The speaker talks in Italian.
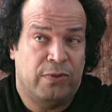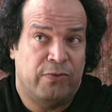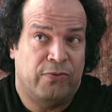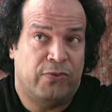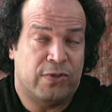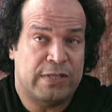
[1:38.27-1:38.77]

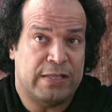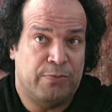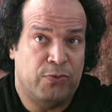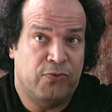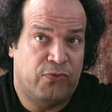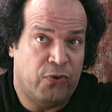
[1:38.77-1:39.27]
forse
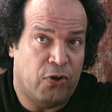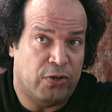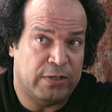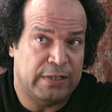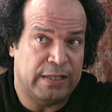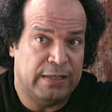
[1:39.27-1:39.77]
più
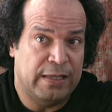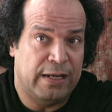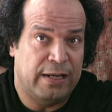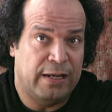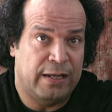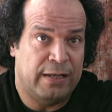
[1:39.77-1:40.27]
forte
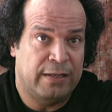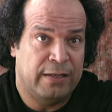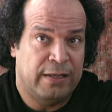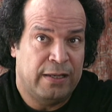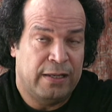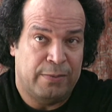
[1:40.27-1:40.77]
del
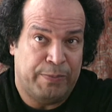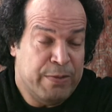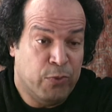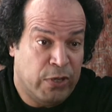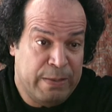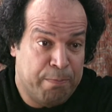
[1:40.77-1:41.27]

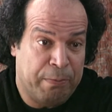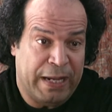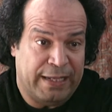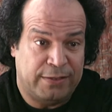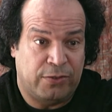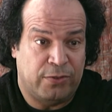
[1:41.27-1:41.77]
primo
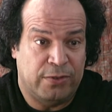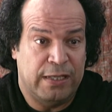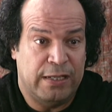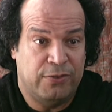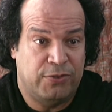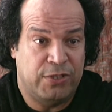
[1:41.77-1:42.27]
impatto
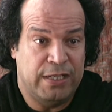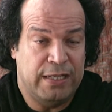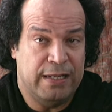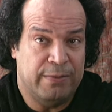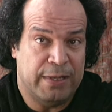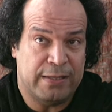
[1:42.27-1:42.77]
del
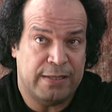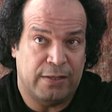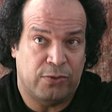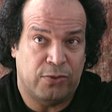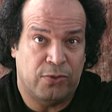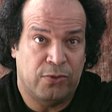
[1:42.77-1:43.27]
cinema è
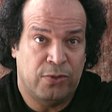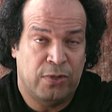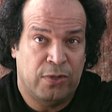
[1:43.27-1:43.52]
stato,